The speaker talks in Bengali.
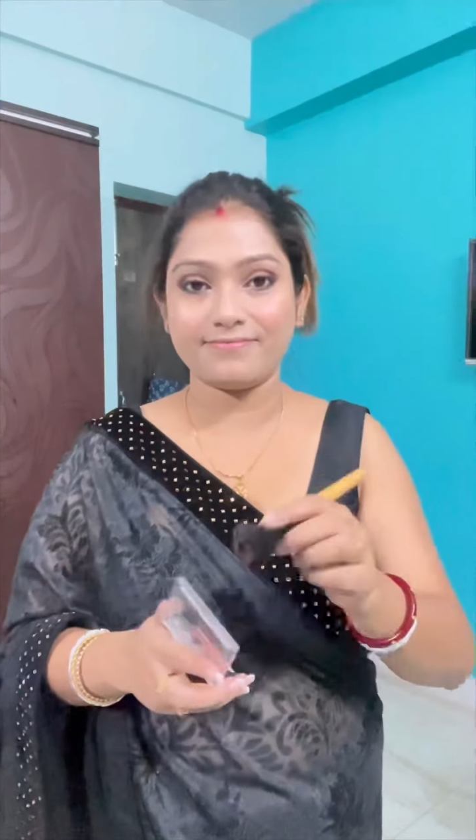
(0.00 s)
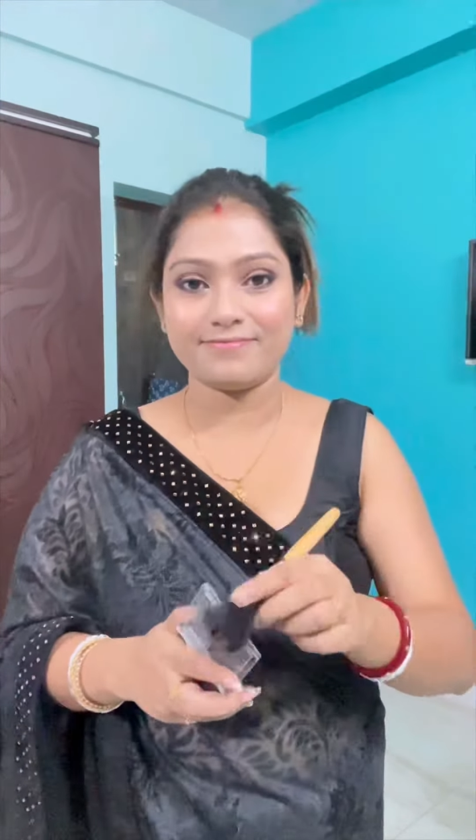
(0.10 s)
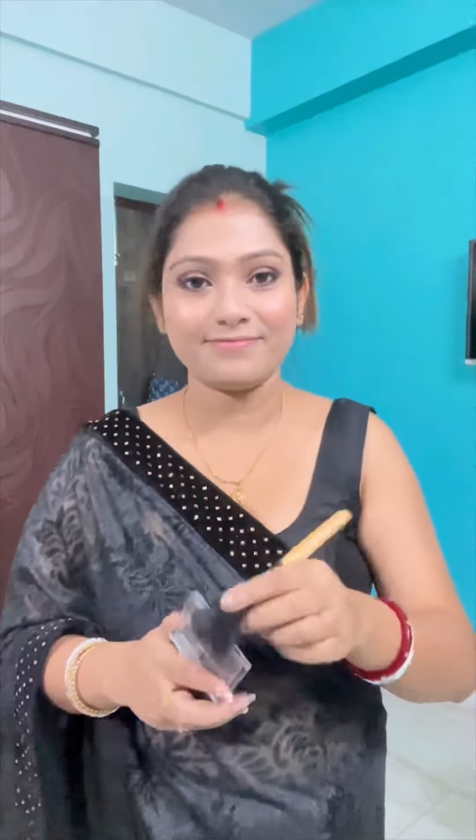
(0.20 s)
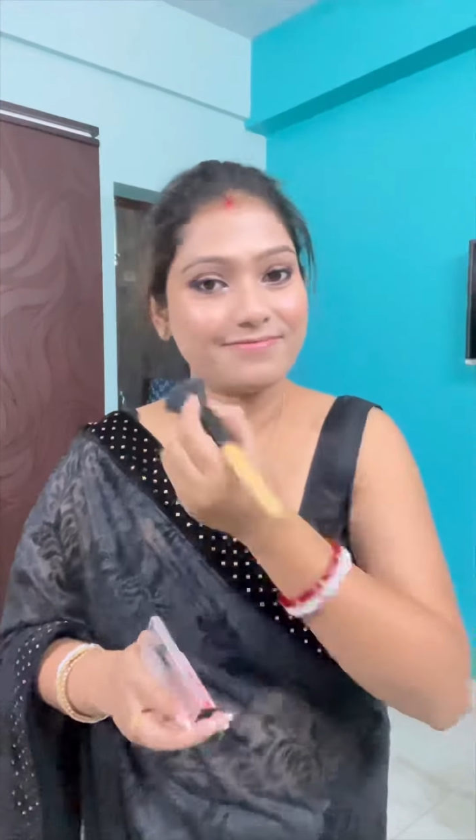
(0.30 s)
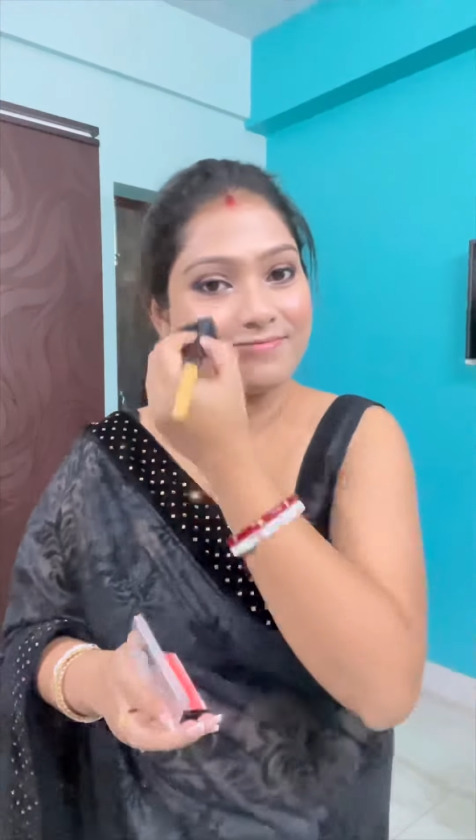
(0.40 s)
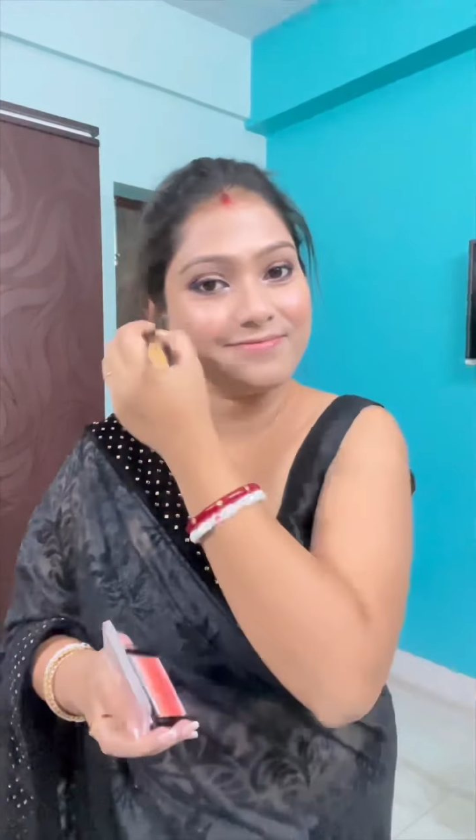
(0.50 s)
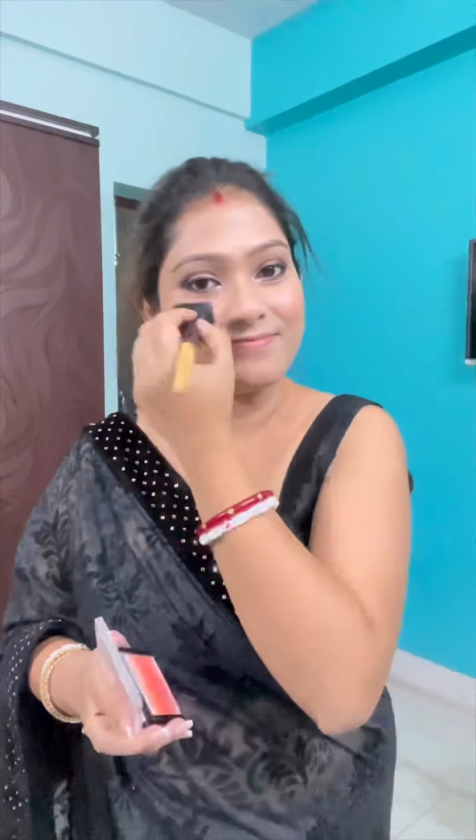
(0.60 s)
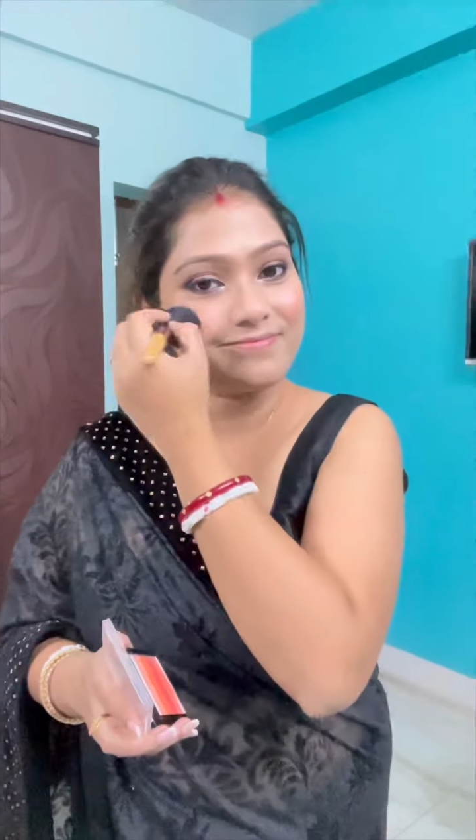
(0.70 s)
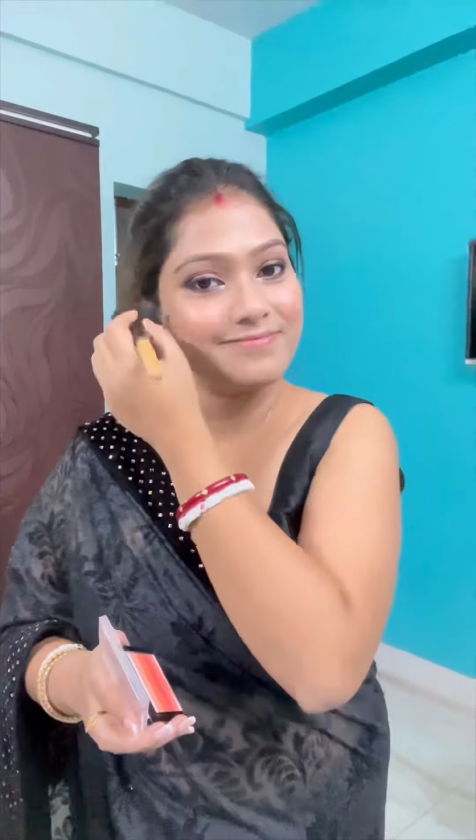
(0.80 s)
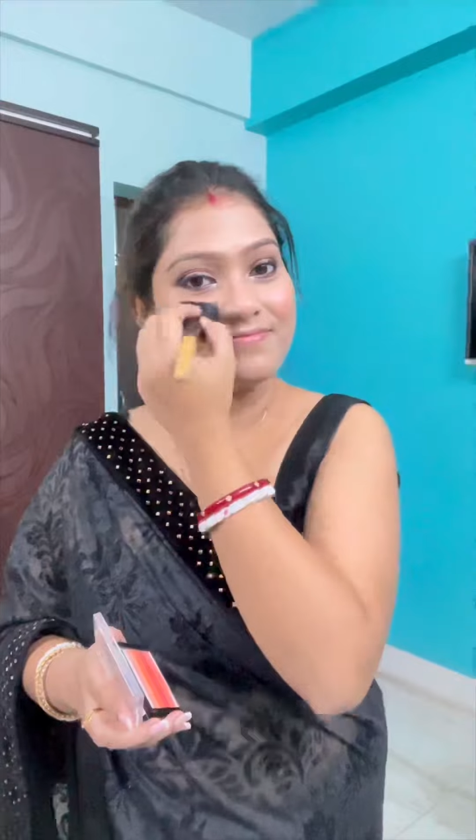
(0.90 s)
ভালো করে
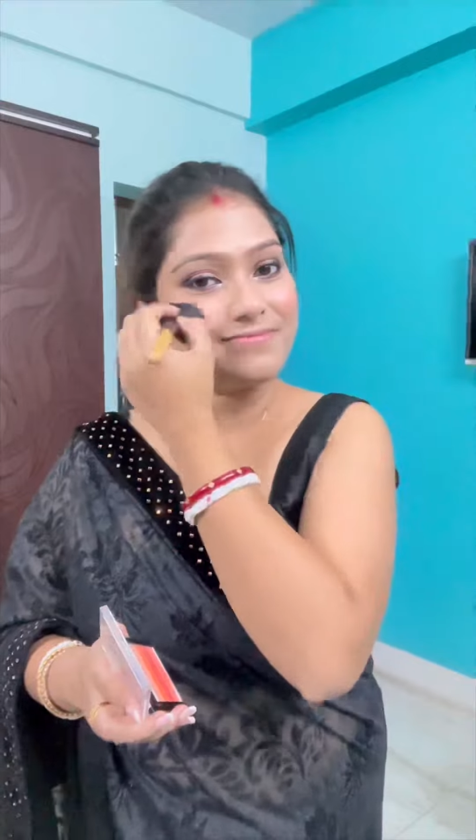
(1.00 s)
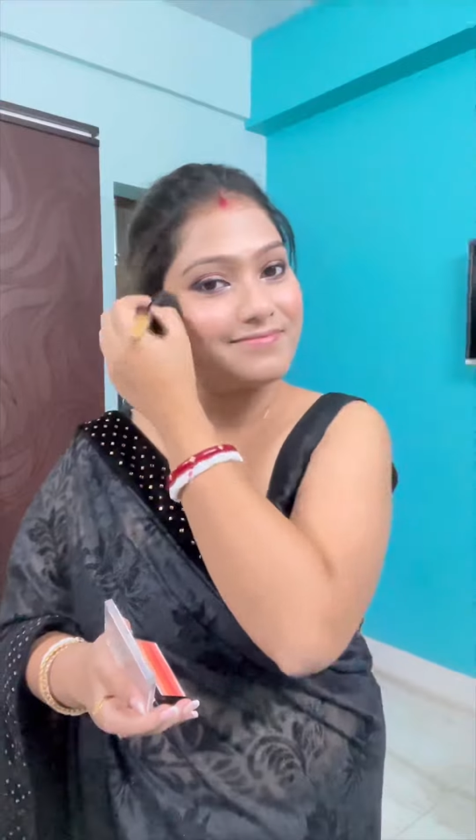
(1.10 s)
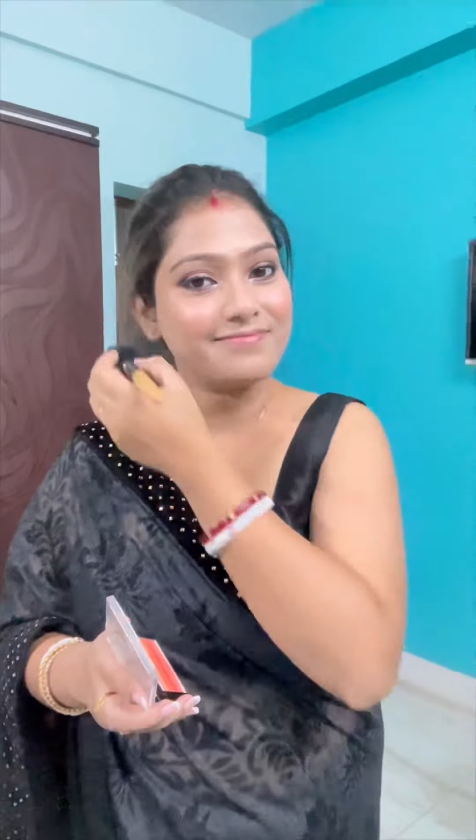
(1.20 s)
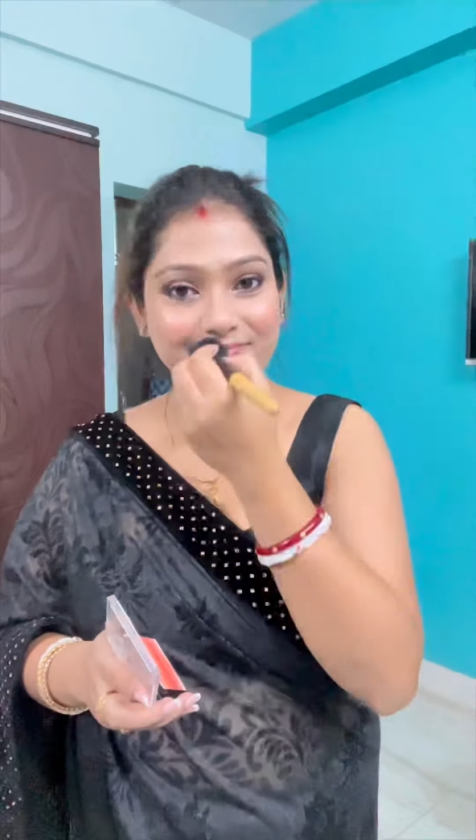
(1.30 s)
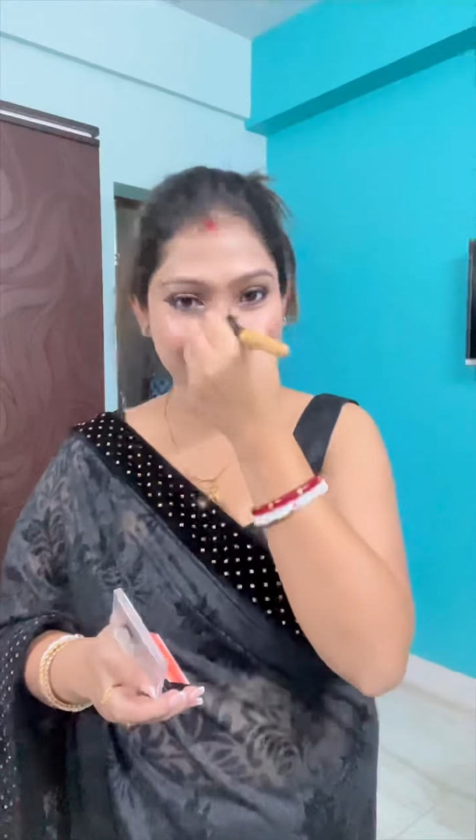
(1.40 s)
লাগিয়ে নিয়েছি